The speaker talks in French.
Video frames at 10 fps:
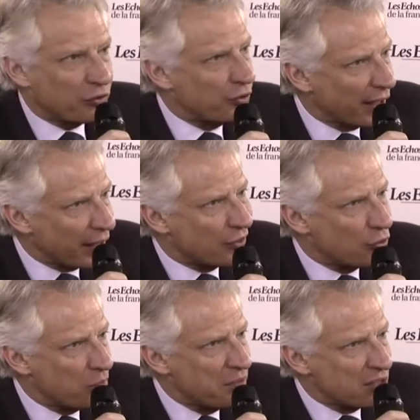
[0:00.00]
des partenaires
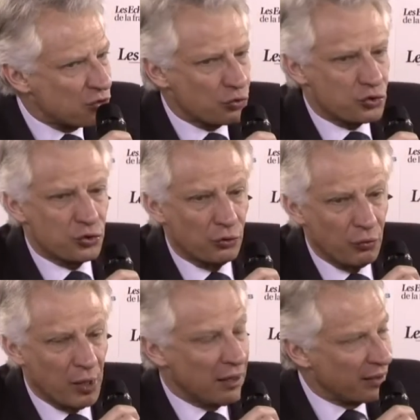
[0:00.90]
économiques,
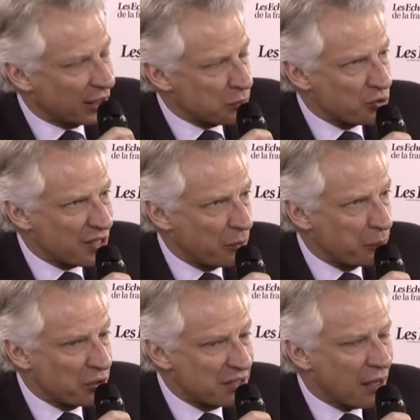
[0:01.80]
sociaux, les
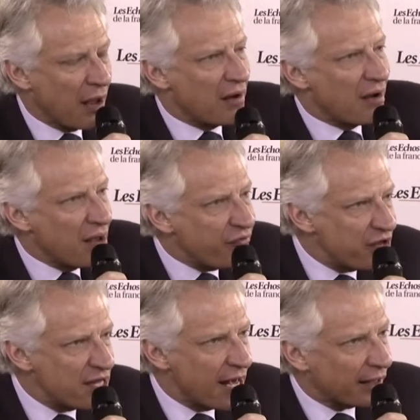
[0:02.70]
responsables politiques, les
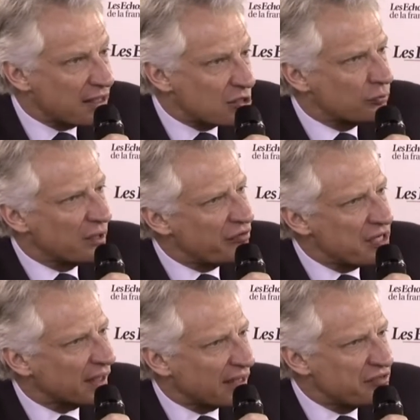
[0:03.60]
filières qui sont les
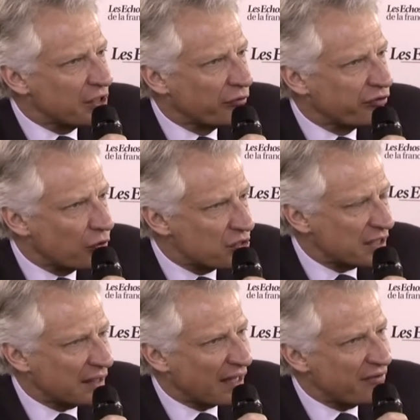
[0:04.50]
filières d'avenir en
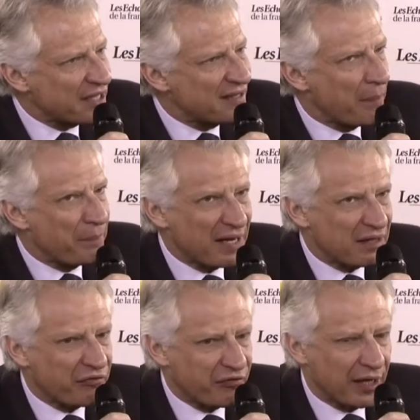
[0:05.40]
France. C'est un travail qui n'a pas
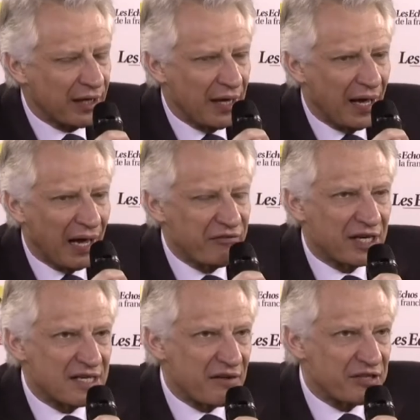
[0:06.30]
été fait
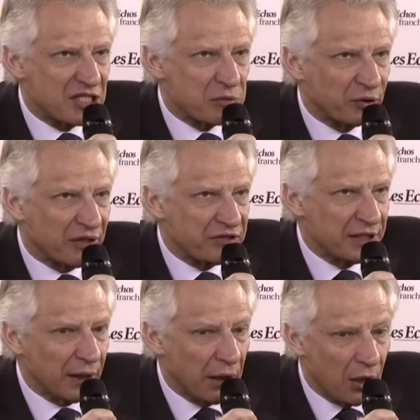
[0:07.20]
avec les investissements
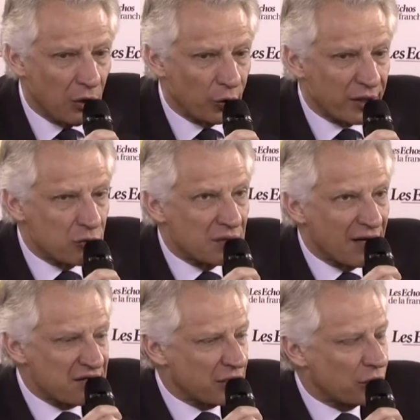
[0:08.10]
d'avenir. Le
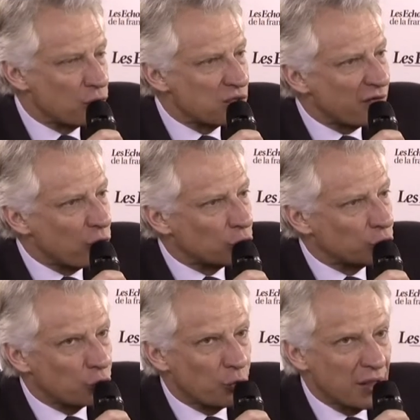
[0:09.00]
résultat, c'est que nous avons
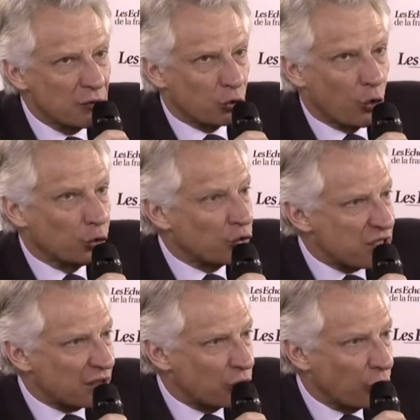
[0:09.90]
aujourd'hui trop
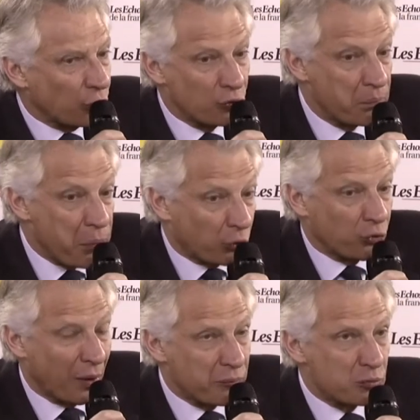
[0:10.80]
de secteurs que nous
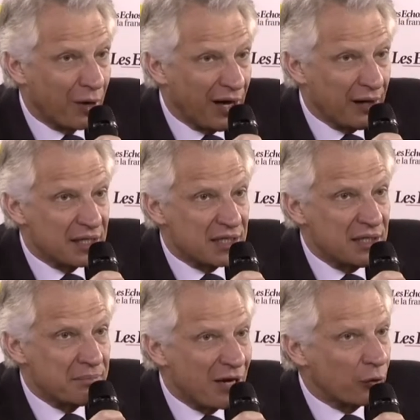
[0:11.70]
portons à bout de bras et
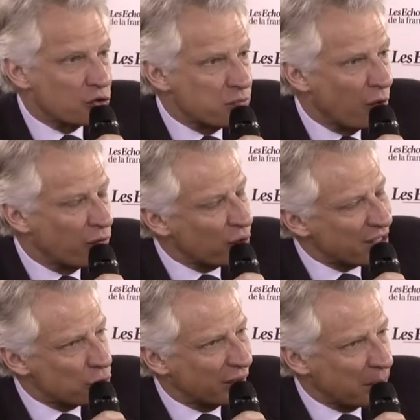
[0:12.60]
qui, malheureusement, ont
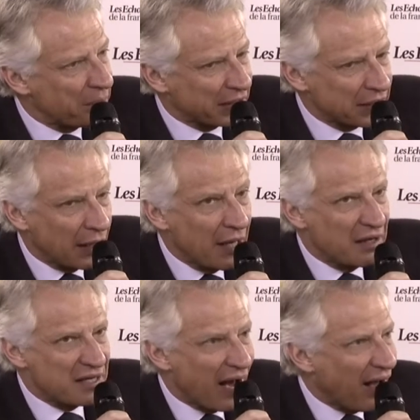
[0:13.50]
vocation à dépérir.
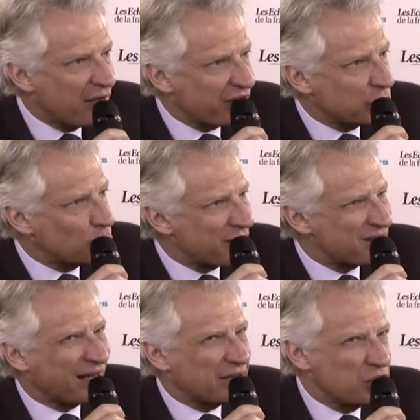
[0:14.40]
Il y a un vrai choix
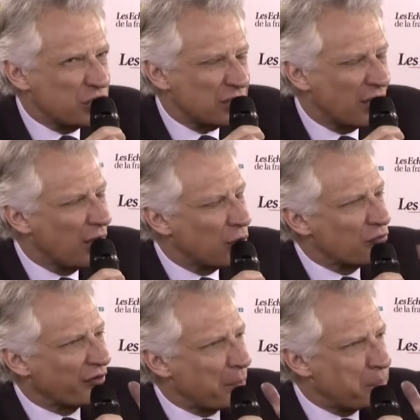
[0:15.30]
stratégique
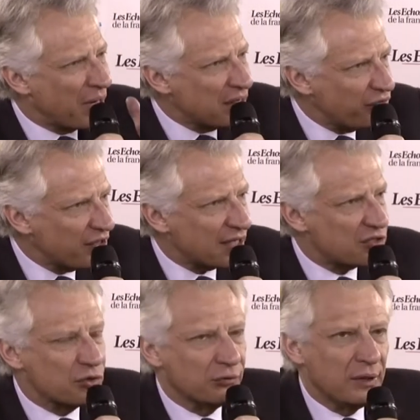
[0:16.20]
une vraie
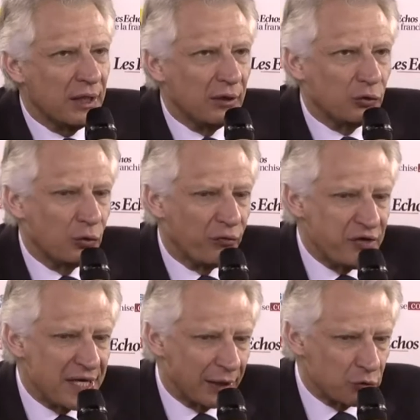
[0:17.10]
planification de nos
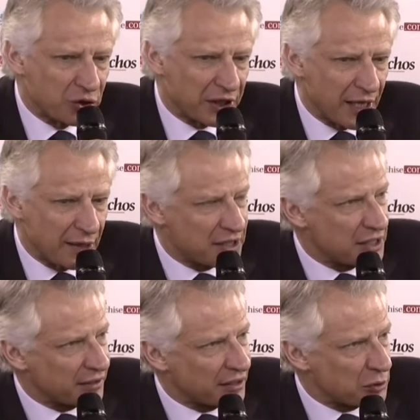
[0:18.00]
filières industrielles
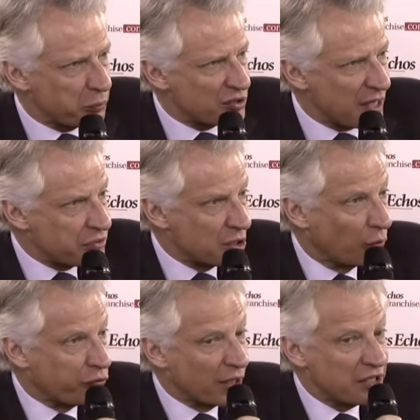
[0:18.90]
qui est indispensable
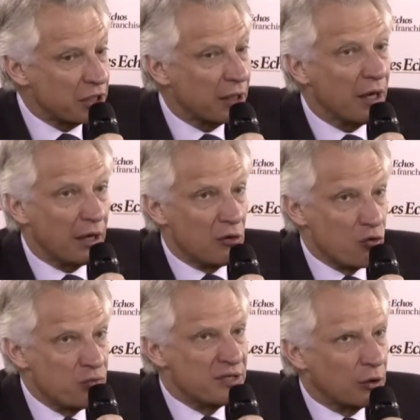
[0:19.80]
si l'on veut gagner.
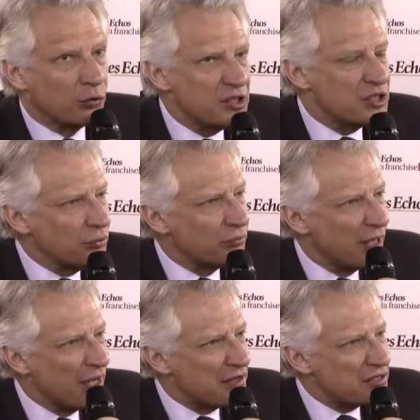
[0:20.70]
Et l'une des
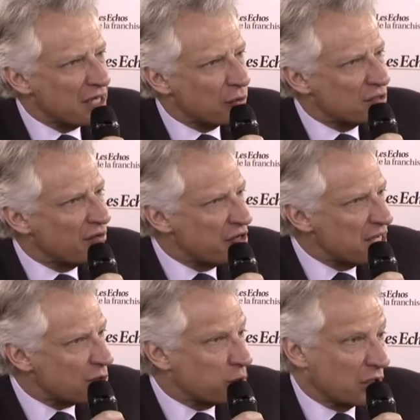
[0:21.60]
conditions, c'est que ces
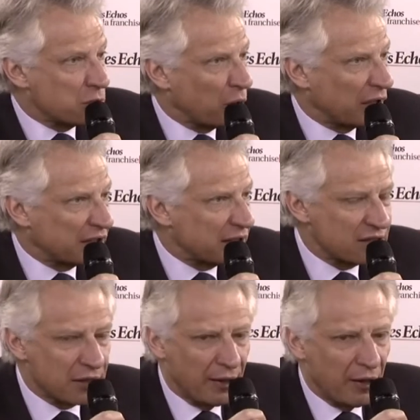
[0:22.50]
filières soient
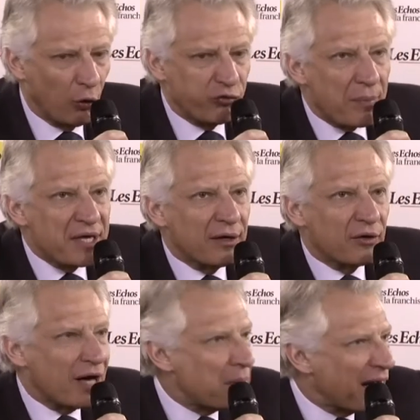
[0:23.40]
exportatrices. On voit
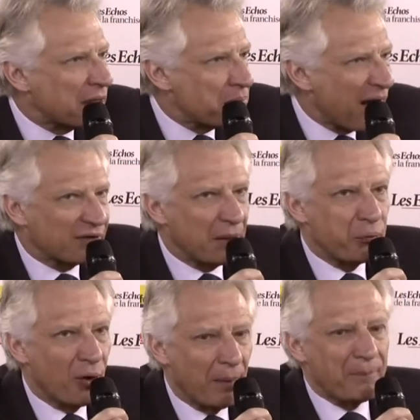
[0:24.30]
bien que l'Allemagne marque
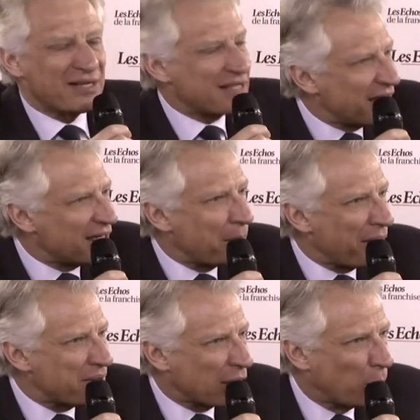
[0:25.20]
des points parce qu'elle est
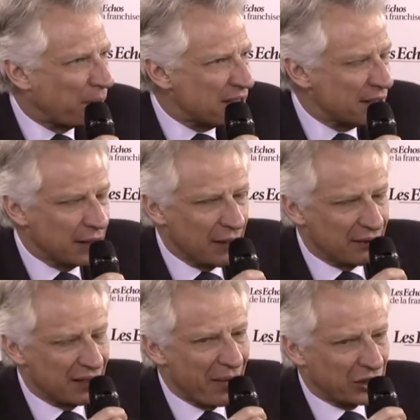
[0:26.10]
capable d'accompagner
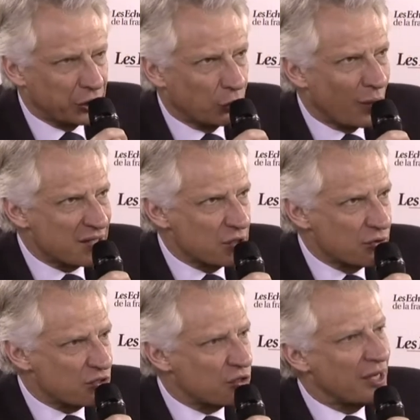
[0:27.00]
des marchés en
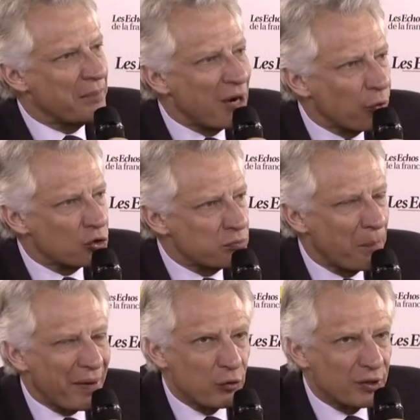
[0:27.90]
croissance. Ce n'est
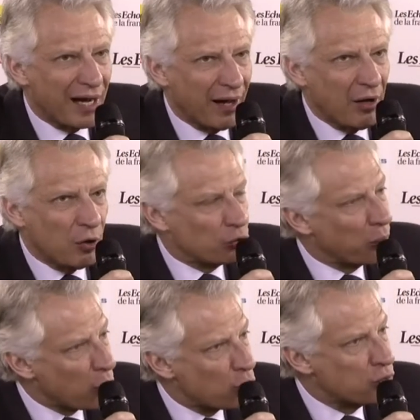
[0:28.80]
malheureusement pas le cas
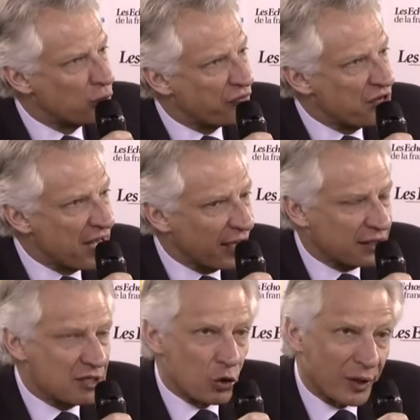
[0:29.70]
de beaucoup de nos
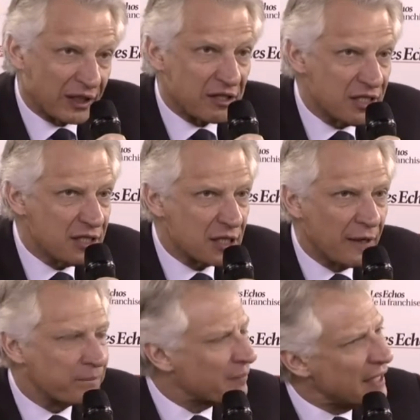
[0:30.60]
filières qui se
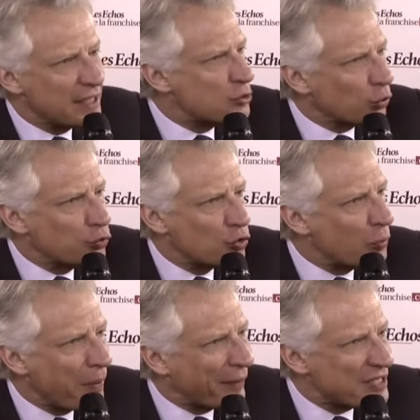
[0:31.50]
rétrécissent et qui surtout ne sont